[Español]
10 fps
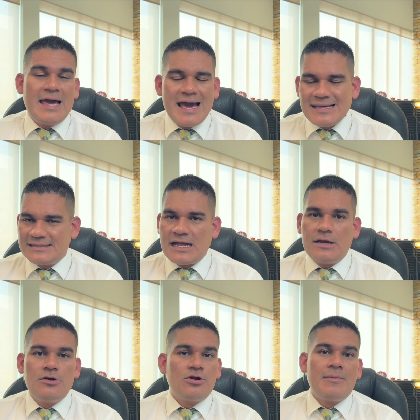
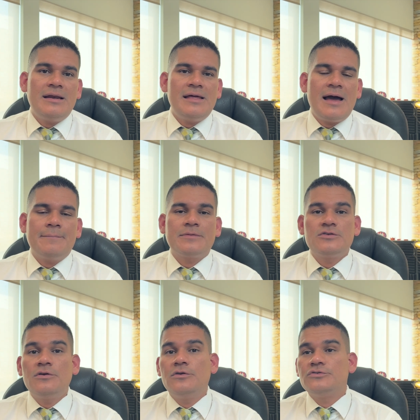Esta normalidad
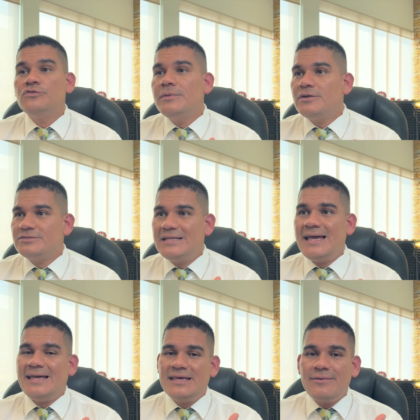son los números
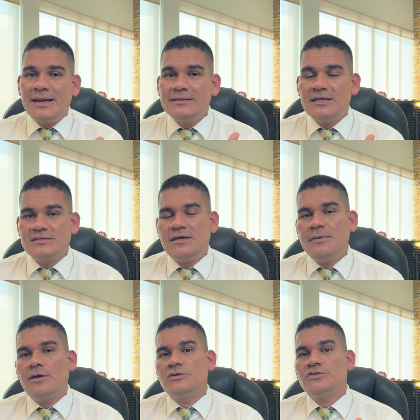de equivalentes
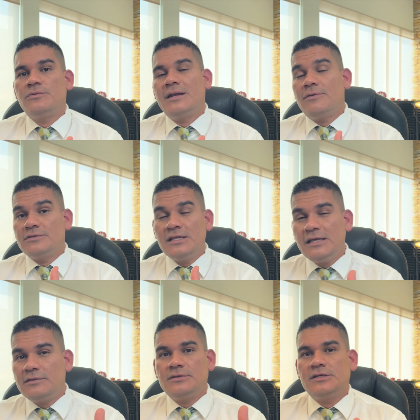químicos sobre los
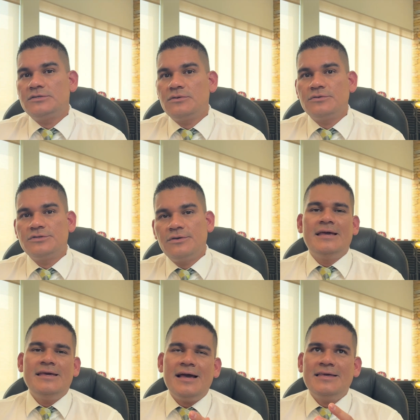litros de
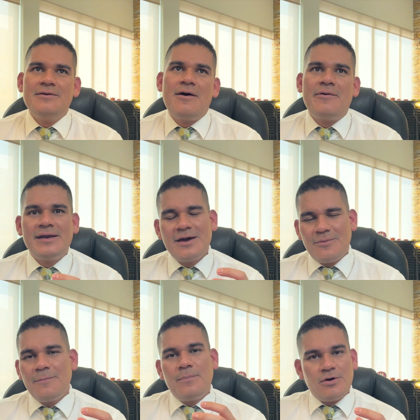solución y aquí va a variar
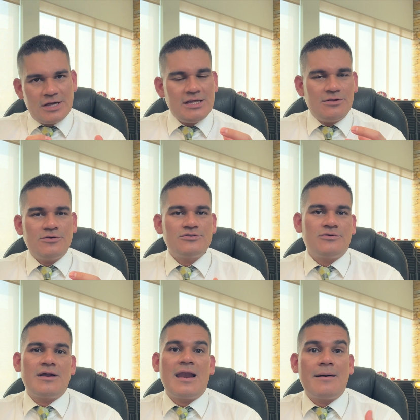un poquito
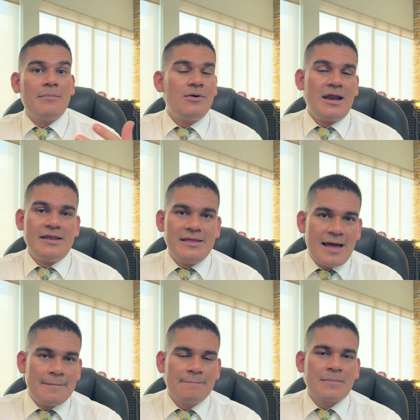sobre la
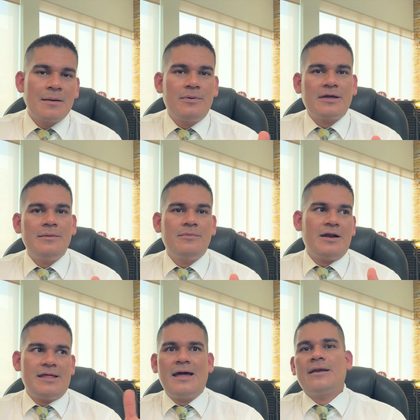molaridad porque en
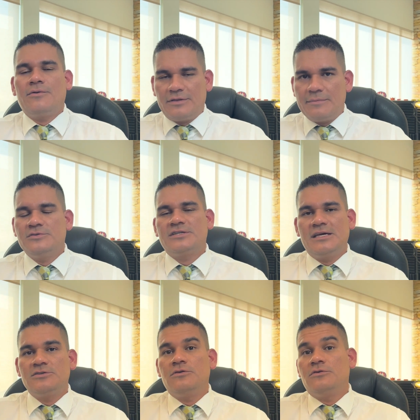molaridad recordemos
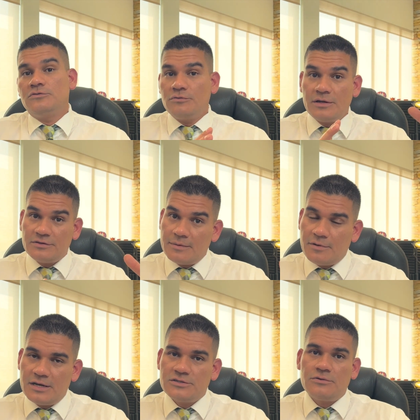que son los números de
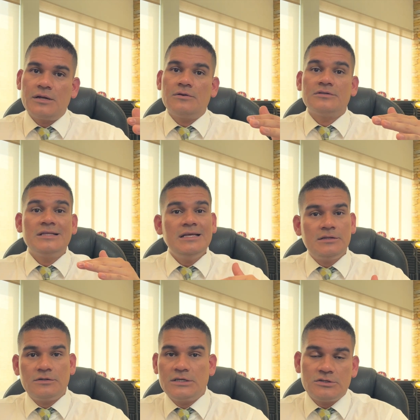moles sobre los litros de